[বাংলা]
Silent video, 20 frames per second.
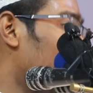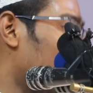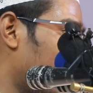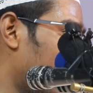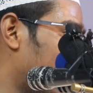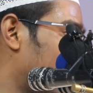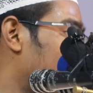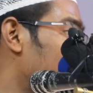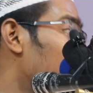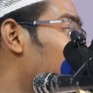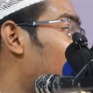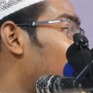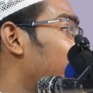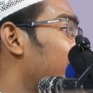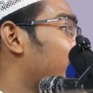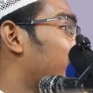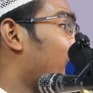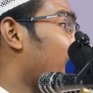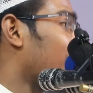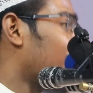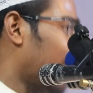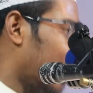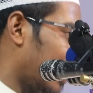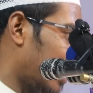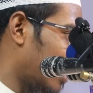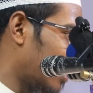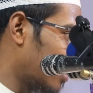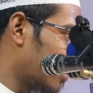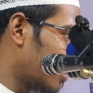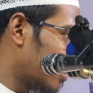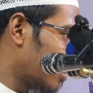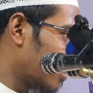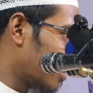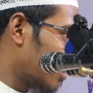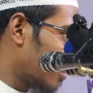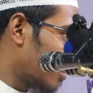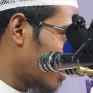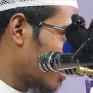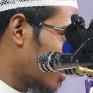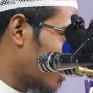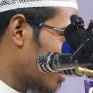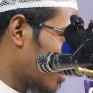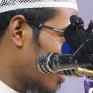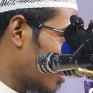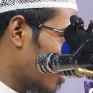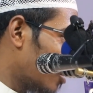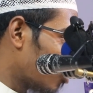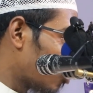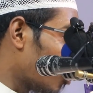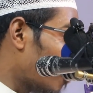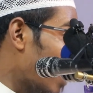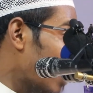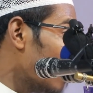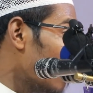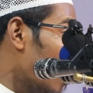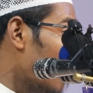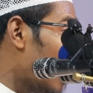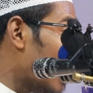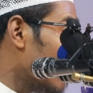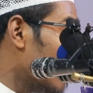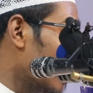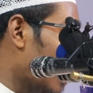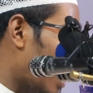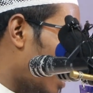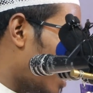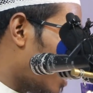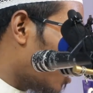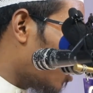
করে কিভাবে জানলে তোমার রব আল্লাহ